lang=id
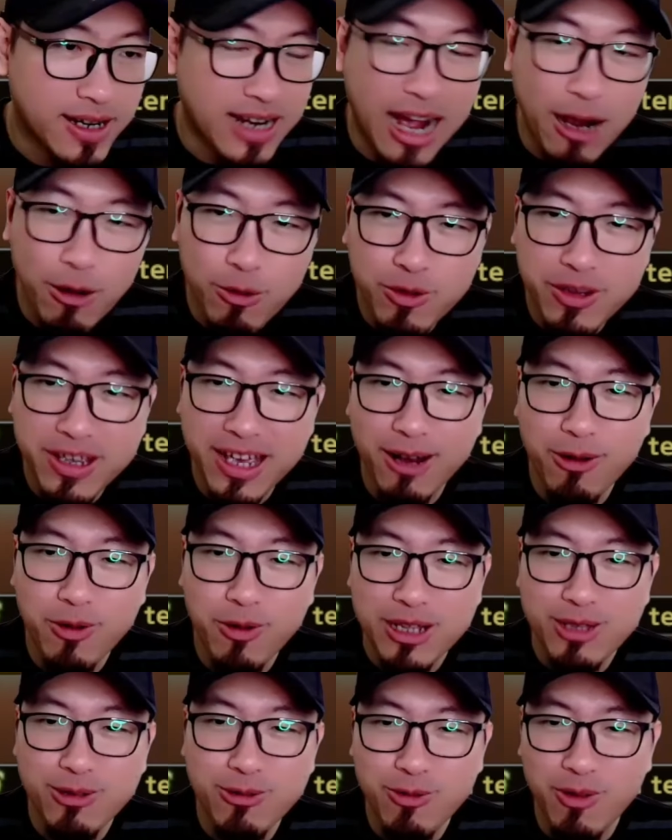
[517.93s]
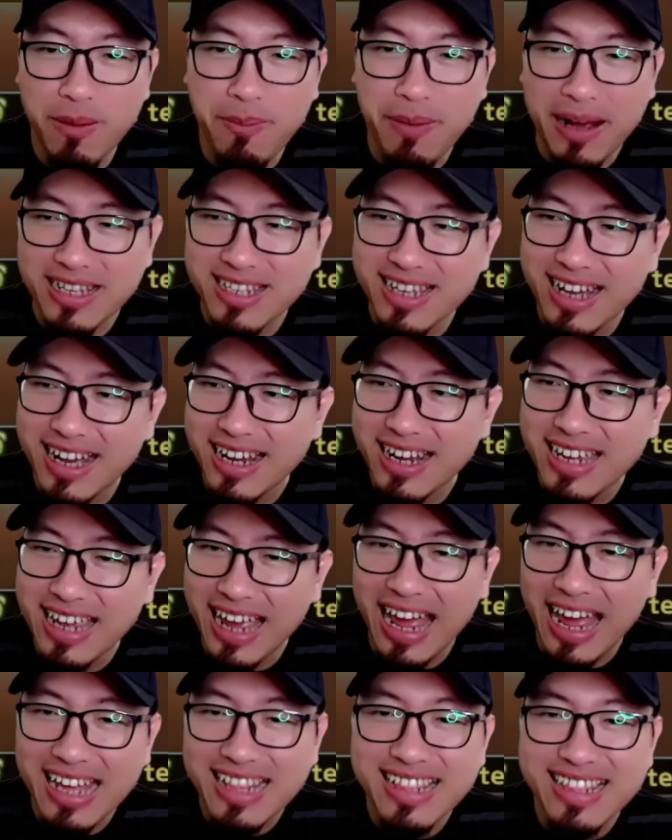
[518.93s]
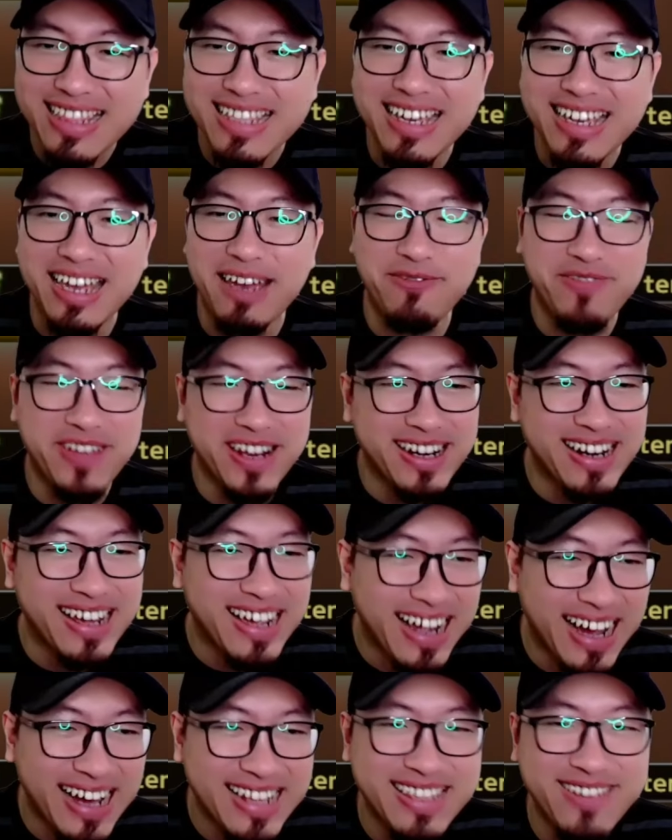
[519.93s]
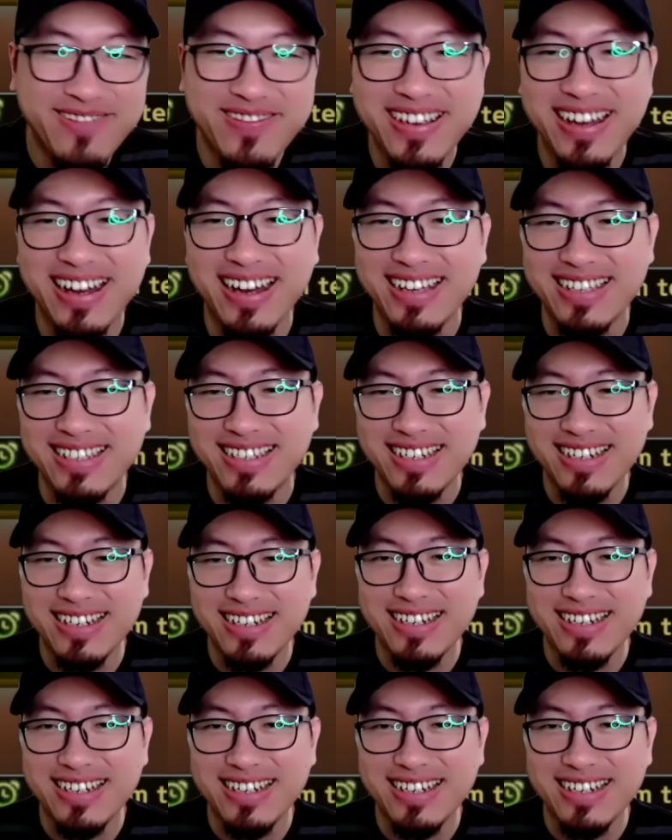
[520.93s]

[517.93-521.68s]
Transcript: Kaguya gue tuh gue pasangi anti efek negatif guys.